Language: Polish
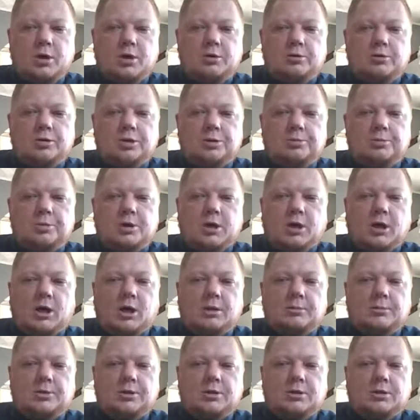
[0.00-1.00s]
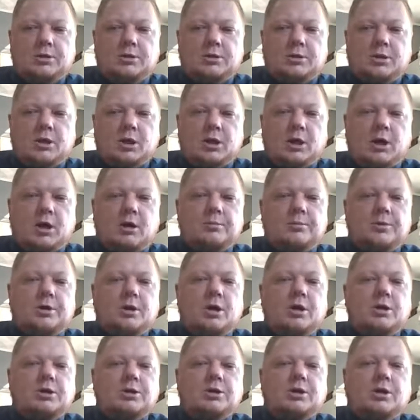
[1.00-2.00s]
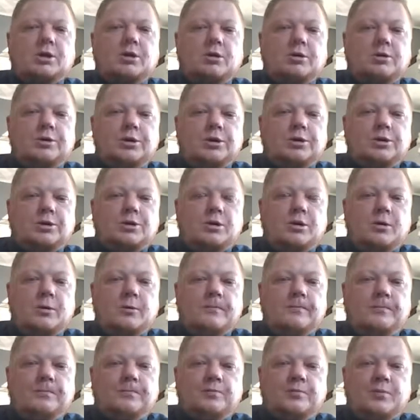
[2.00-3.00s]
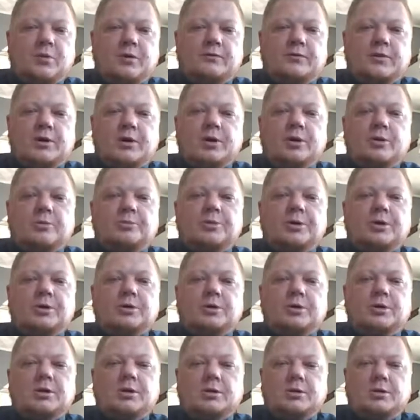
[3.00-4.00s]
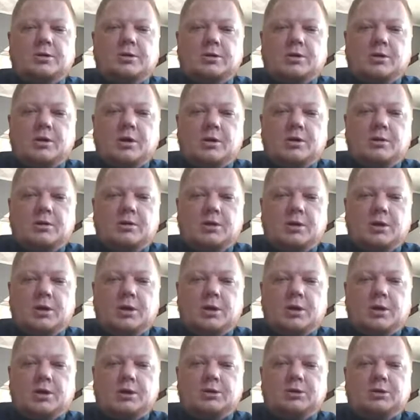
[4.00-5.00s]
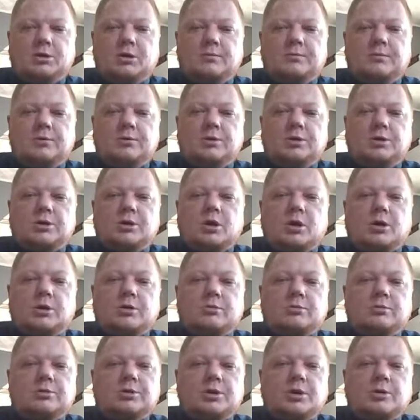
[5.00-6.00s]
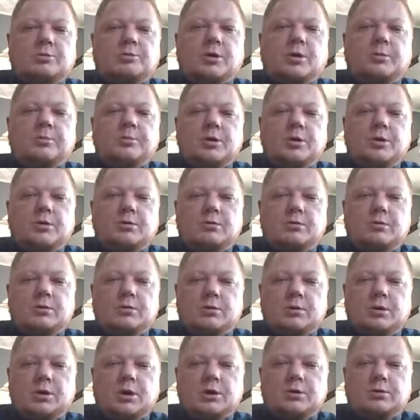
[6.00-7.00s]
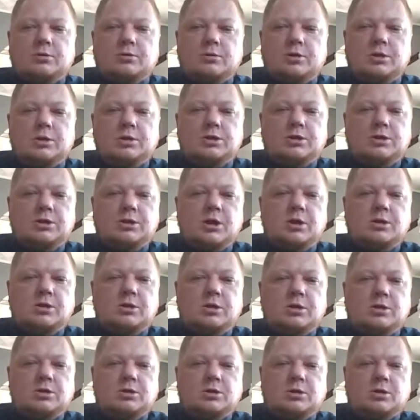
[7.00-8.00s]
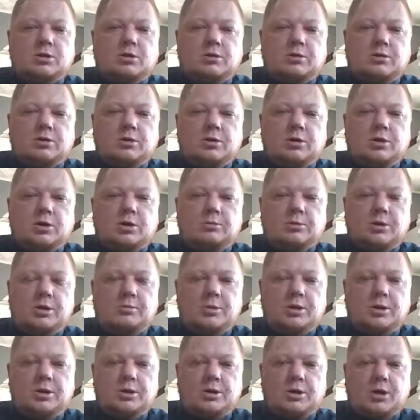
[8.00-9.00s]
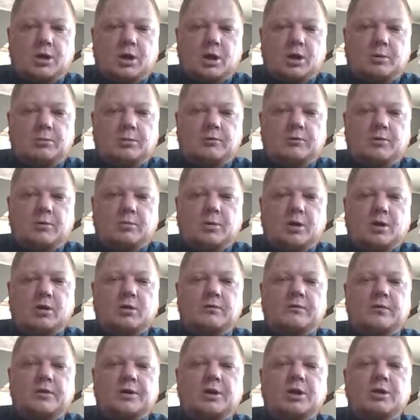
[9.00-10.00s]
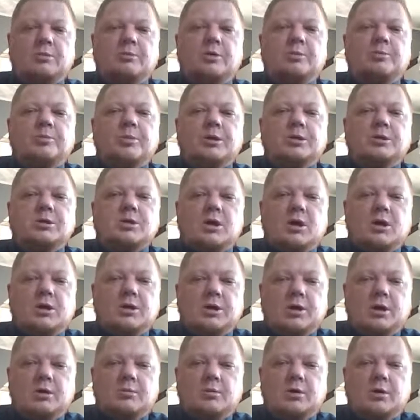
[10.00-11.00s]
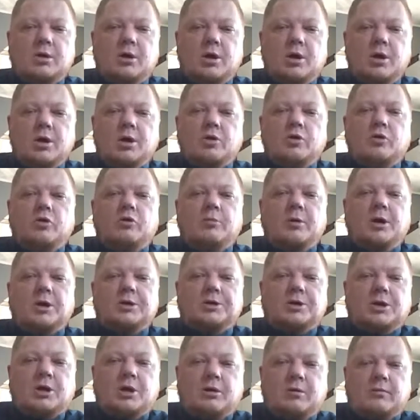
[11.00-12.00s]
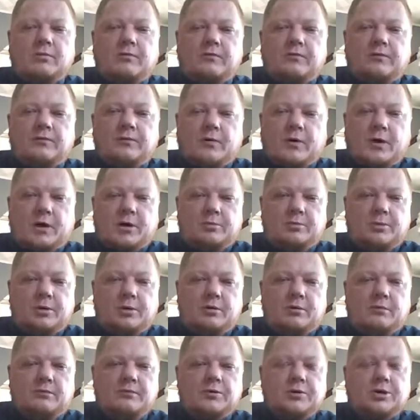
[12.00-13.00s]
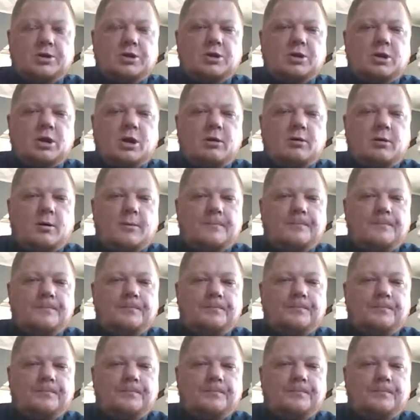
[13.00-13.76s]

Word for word: uśmiechami, znakami, aż na koniec pewnego pięknego dnia zjawiły się arkusze papieru, na których z jednej strony ogromnymi literami wymalowanymi pędzelkiem, umaczanym w farbie, wyczytałam